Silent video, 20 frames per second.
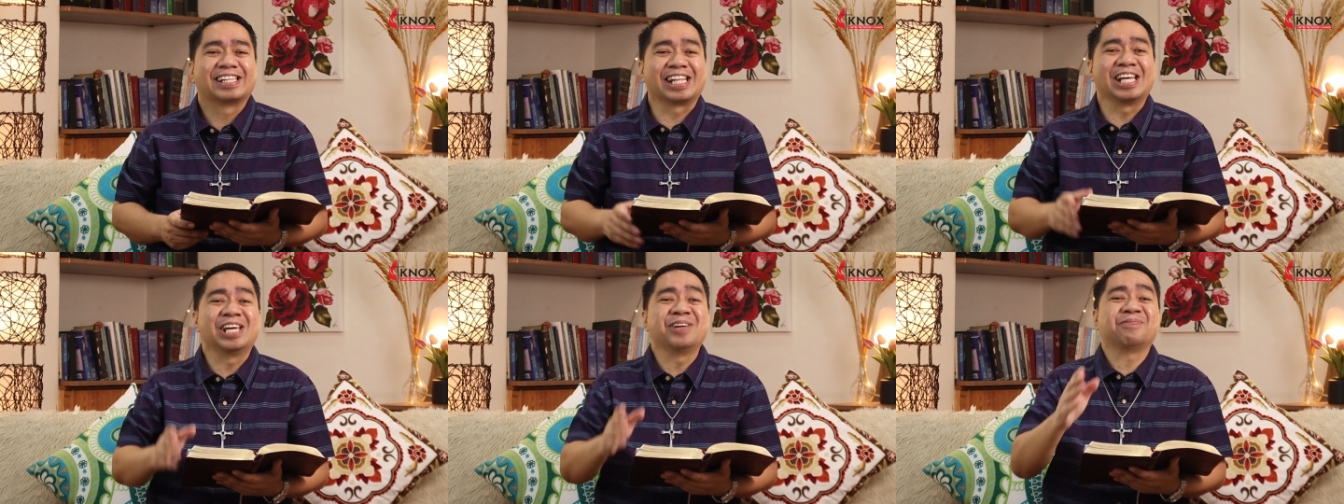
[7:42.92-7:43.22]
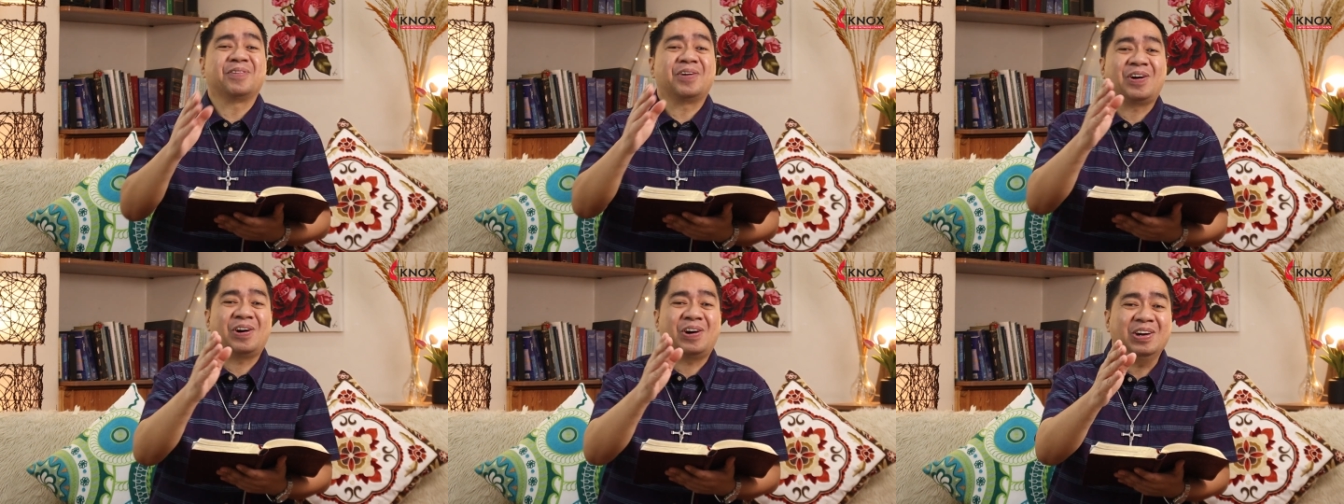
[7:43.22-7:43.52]
three
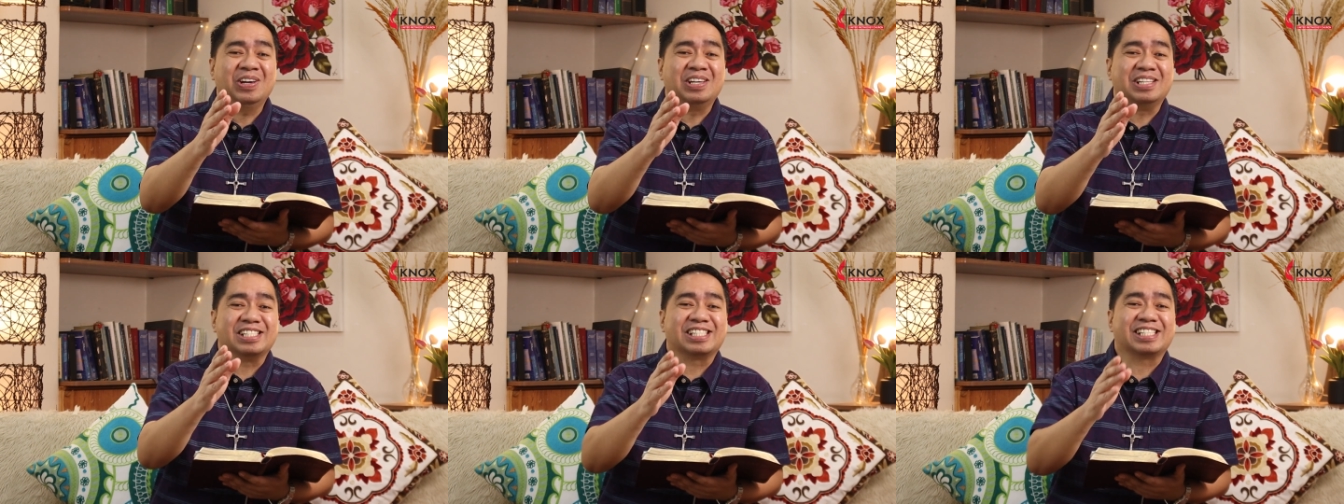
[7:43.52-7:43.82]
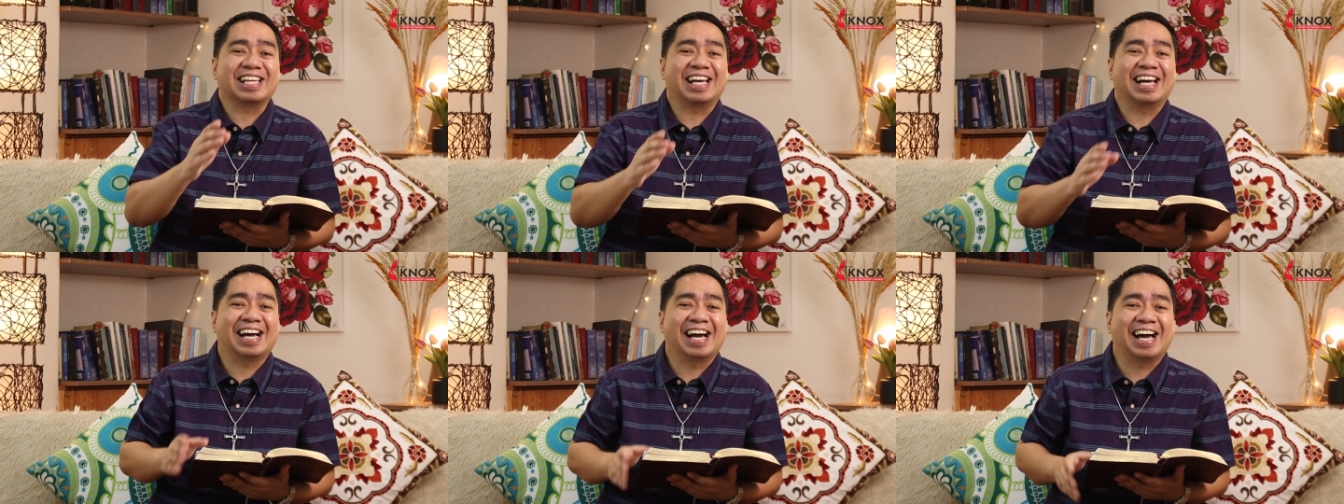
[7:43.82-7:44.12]
points
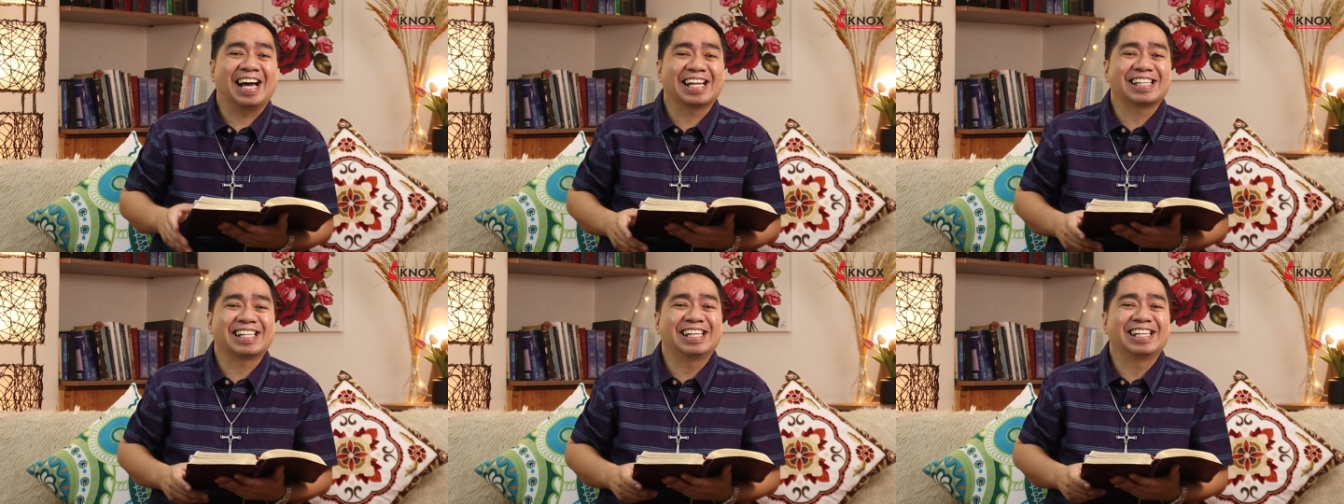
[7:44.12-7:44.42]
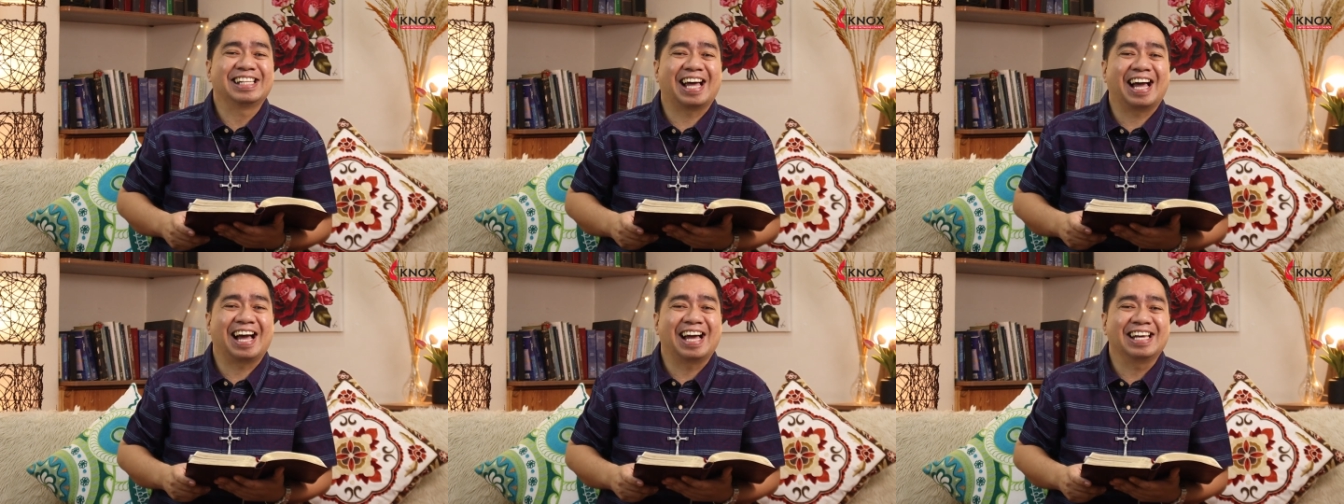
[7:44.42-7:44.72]
ang
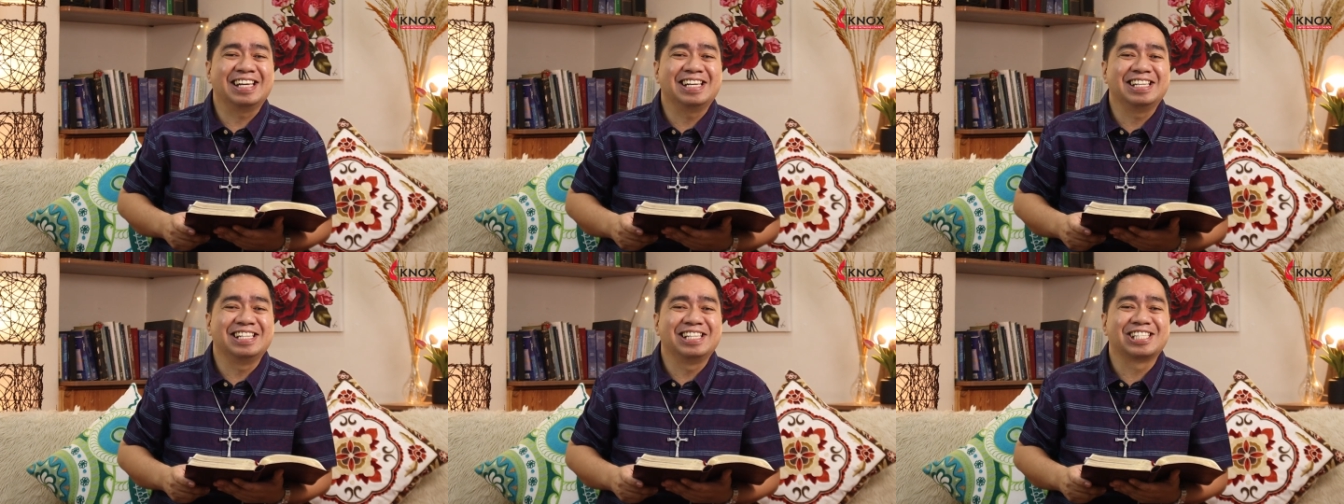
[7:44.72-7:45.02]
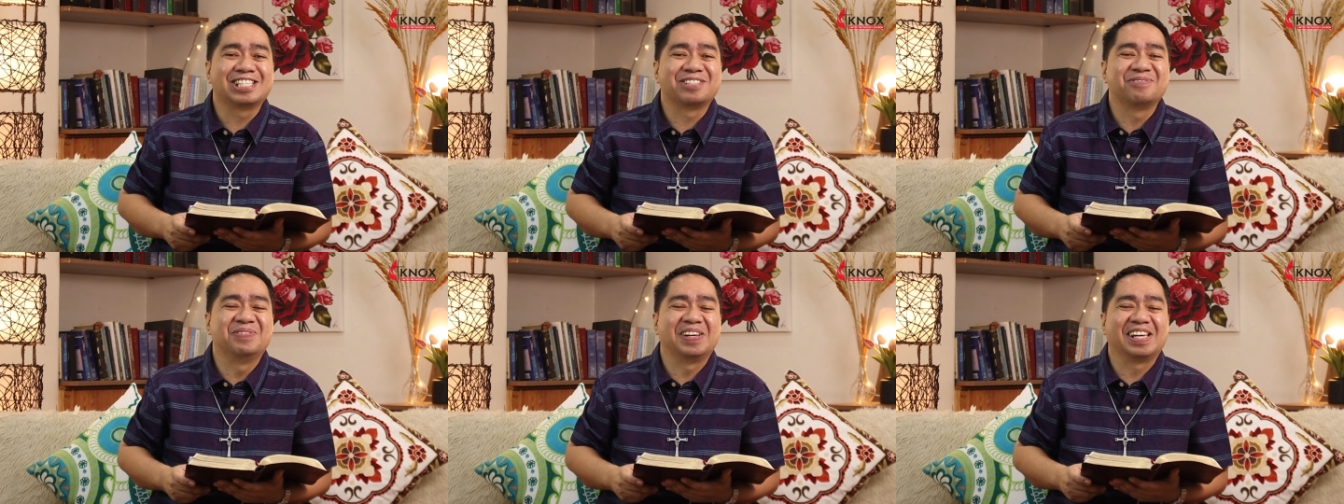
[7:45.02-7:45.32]
ating
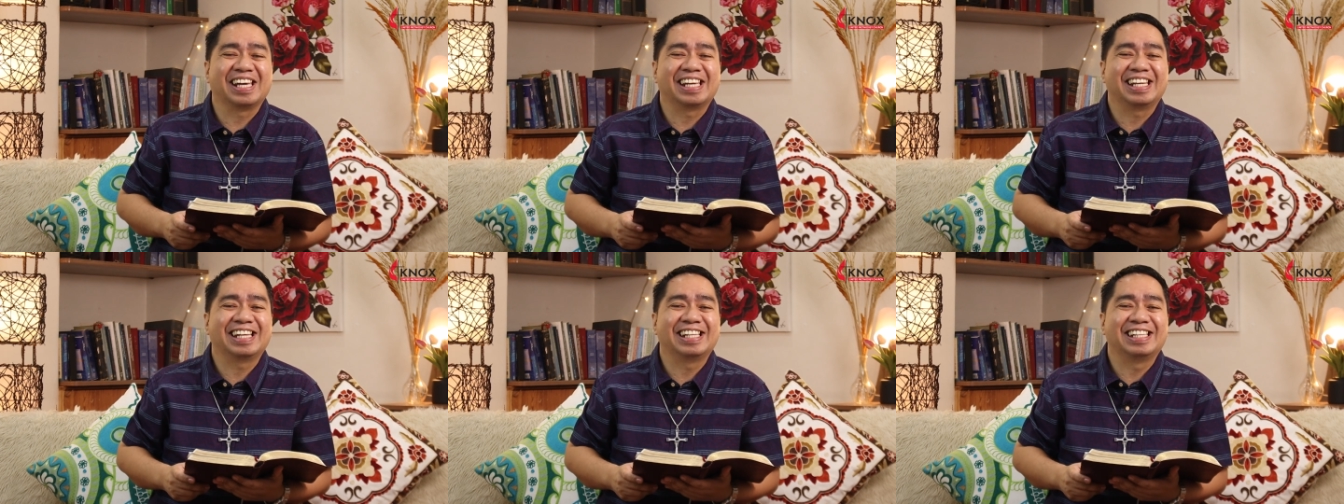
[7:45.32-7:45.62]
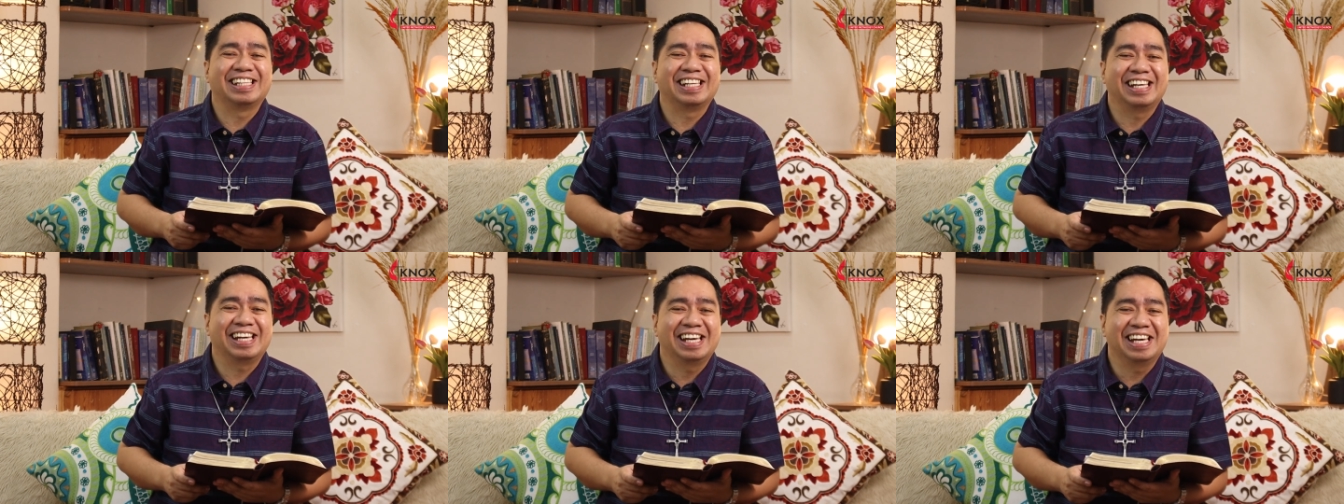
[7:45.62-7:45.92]
nais bigyan
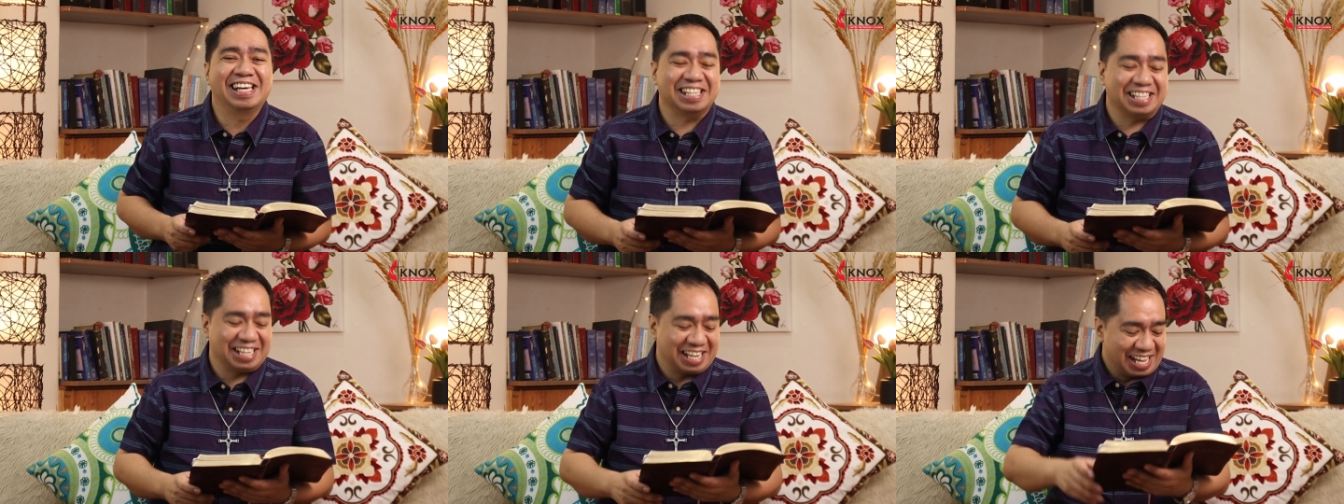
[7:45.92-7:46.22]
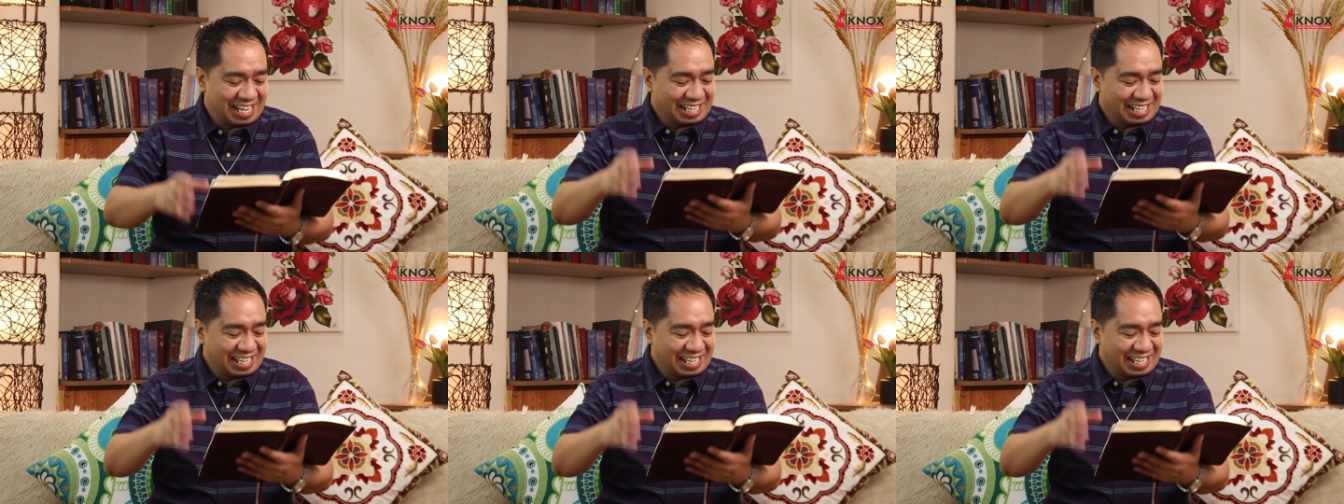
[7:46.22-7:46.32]
ng diin